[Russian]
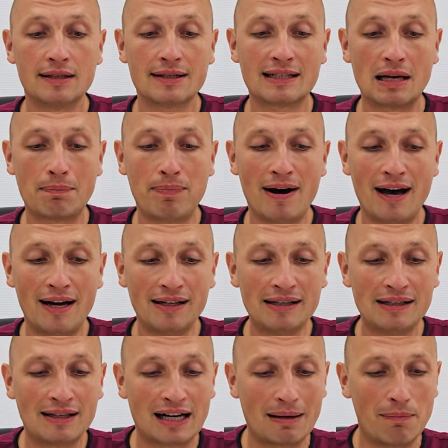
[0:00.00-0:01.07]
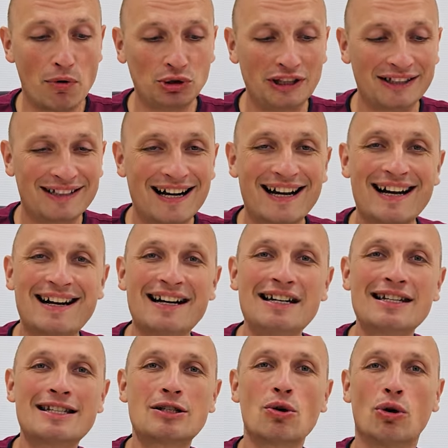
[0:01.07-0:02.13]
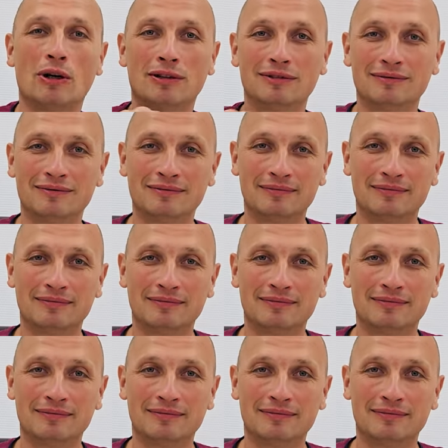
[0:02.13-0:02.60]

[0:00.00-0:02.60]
стопа работает как колесо,